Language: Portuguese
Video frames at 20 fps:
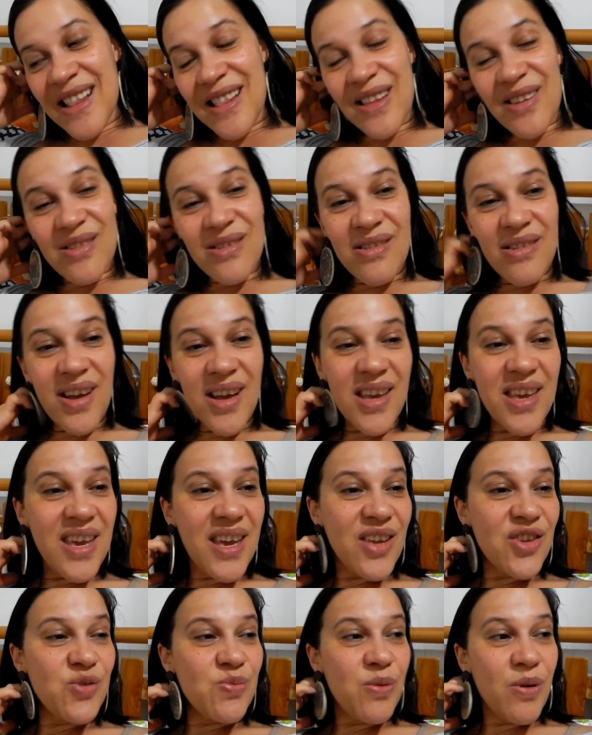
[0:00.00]
Então tô
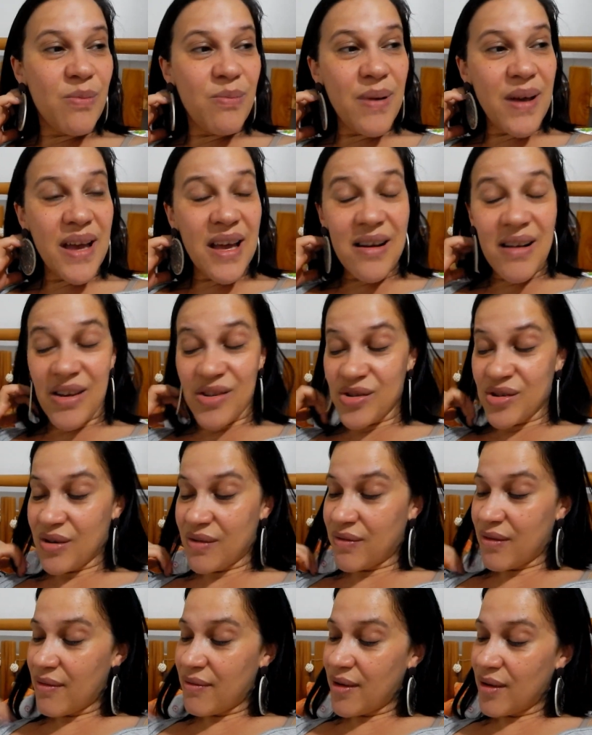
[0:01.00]
aqui de bobeira, acho
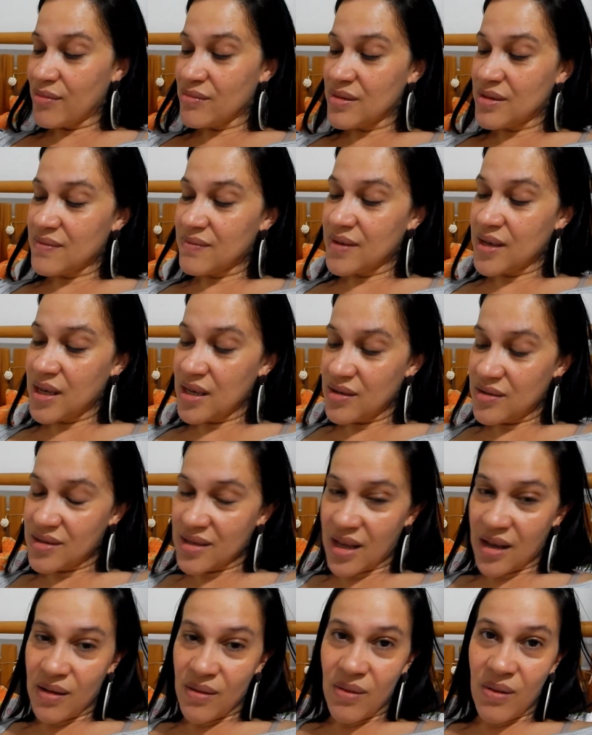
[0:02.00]
que eu vou ver uns
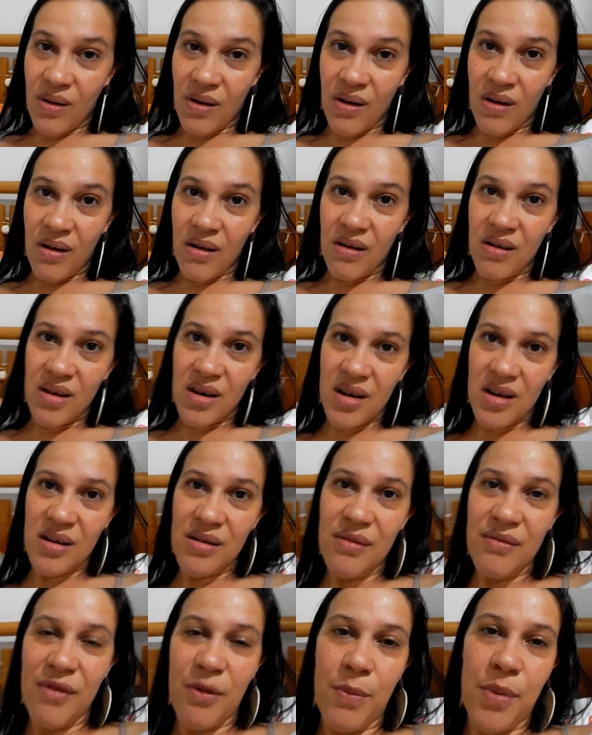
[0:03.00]
vídeos
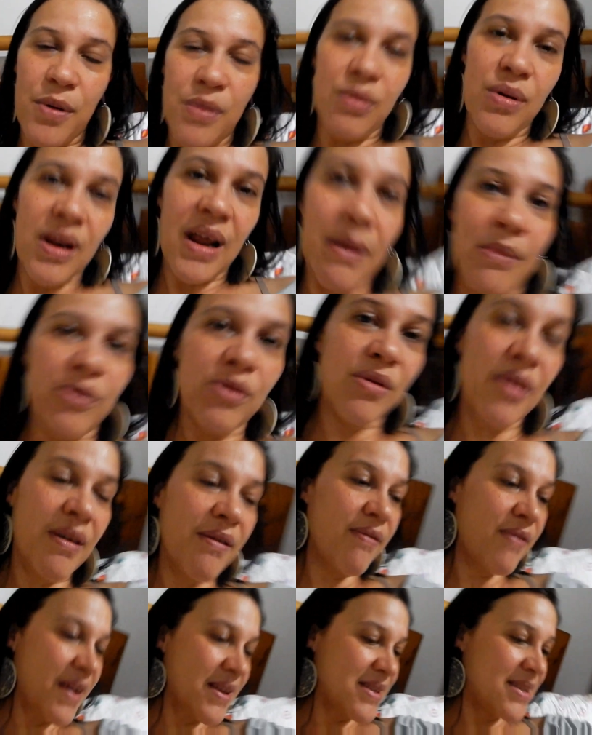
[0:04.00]
agora, não vou procurar muito o
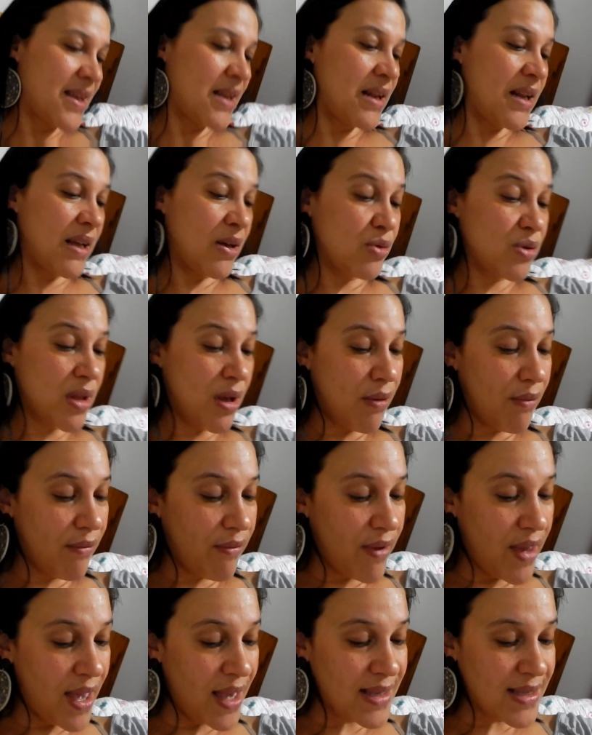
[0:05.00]
que fazer não,
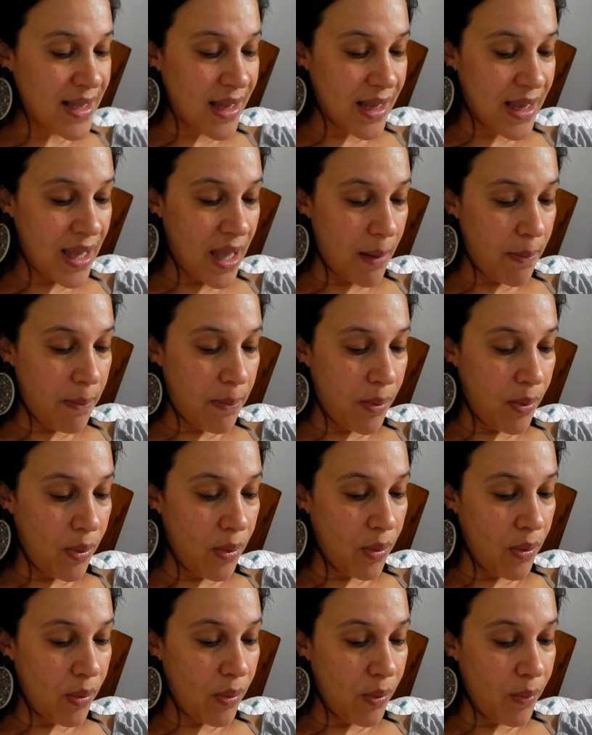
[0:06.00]
talvez daqui a
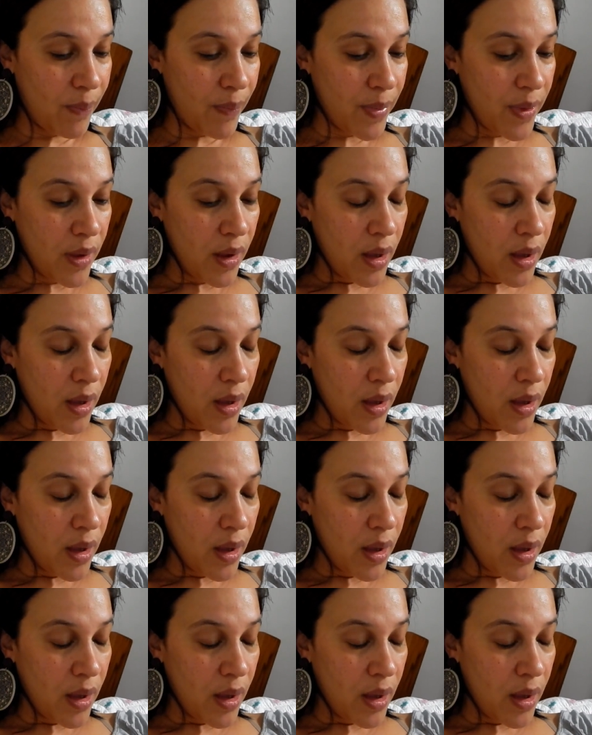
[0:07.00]
pouco